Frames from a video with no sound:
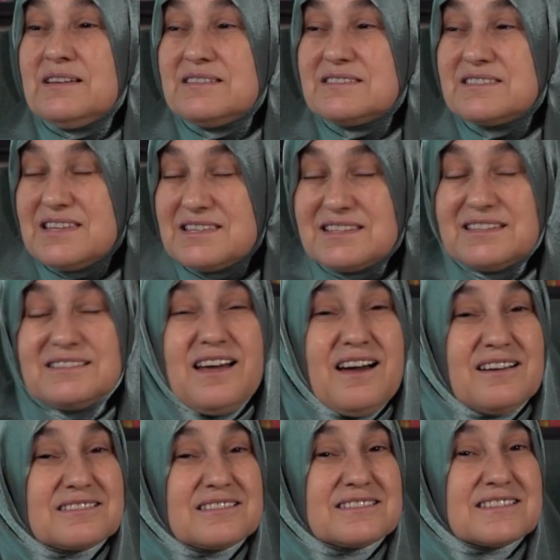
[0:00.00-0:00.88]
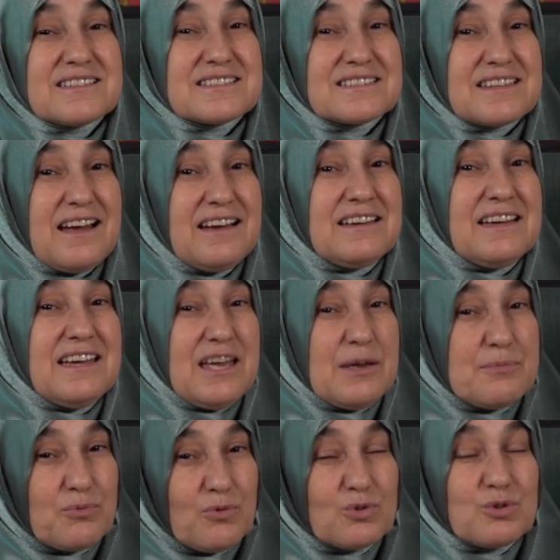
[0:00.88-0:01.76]
sizin hakkınızda
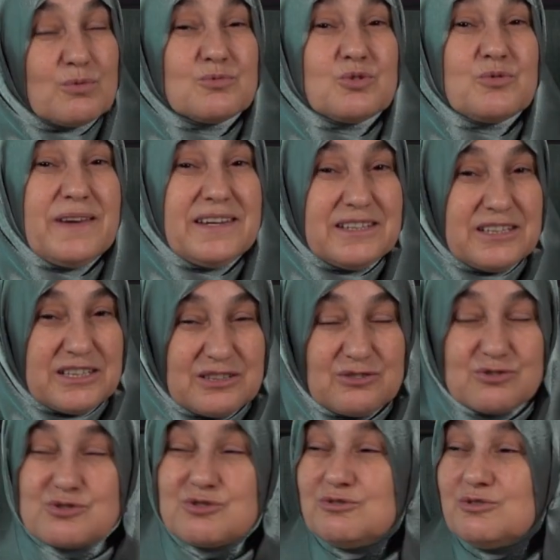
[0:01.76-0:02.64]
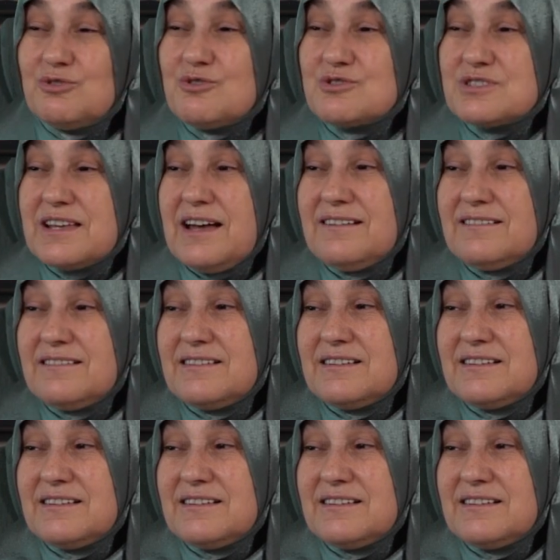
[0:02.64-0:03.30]
hep olumlu ve iyi düşünüyorsa,